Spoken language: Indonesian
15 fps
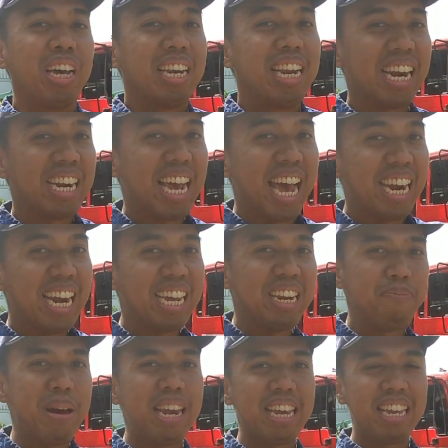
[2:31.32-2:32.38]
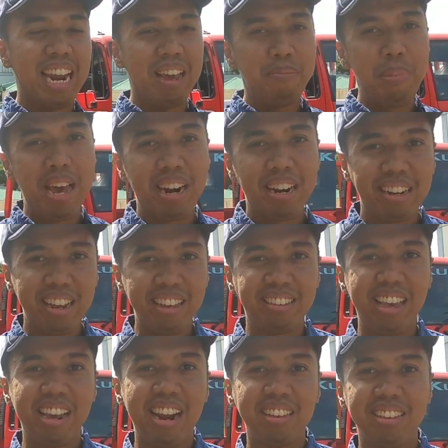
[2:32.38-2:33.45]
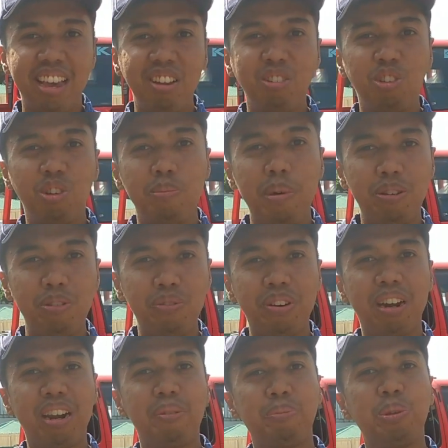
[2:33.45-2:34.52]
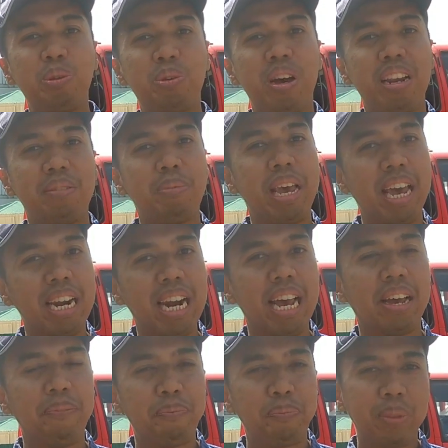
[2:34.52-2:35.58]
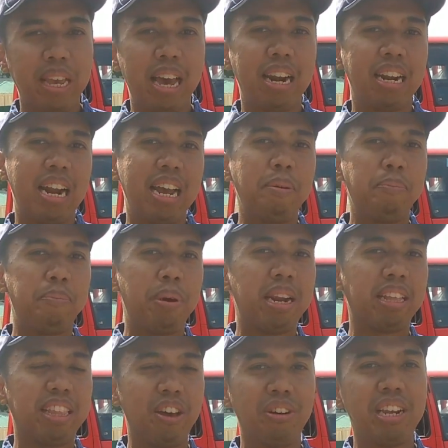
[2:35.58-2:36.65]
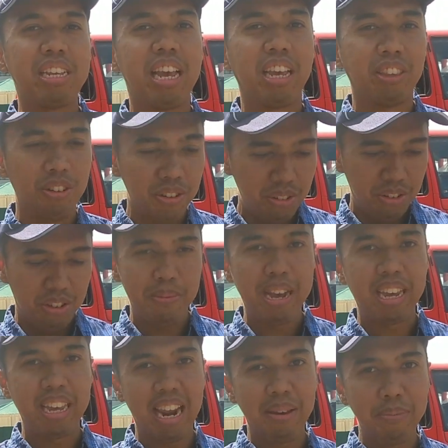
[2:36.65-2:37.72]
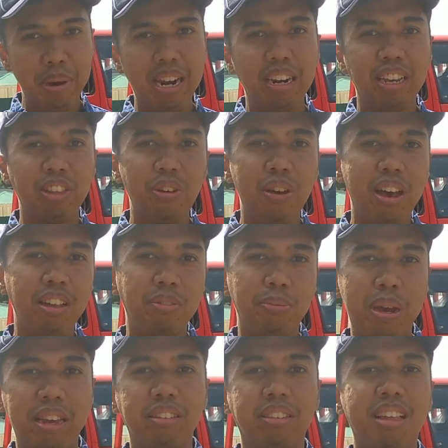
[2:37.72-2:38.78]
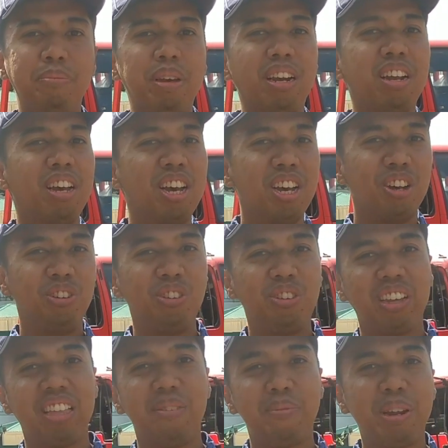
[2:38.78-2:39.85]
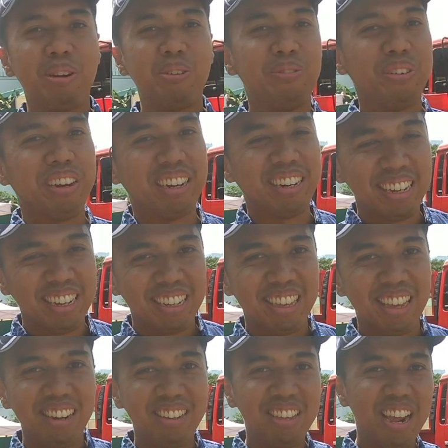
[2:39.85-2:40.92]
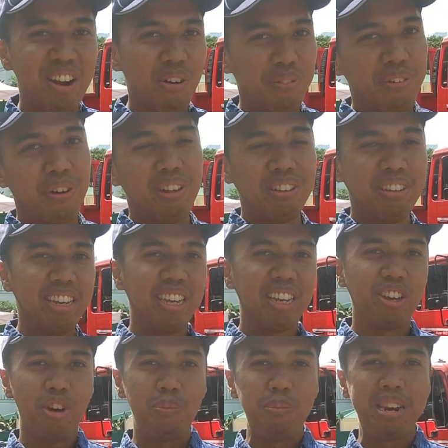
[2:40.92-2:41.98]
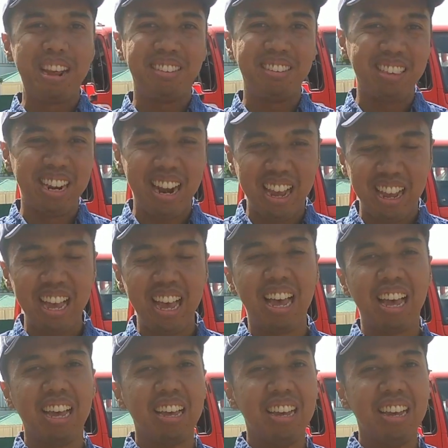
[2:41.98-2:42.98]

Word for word: dan karena ini paling lebar yang saya rasain untuk manuvernya pun juga lebih enak karena pada teorinya itu semakin lebar itu akan semakin stabil untuk kita manuver jadi secara overall sih kombinasi tenaga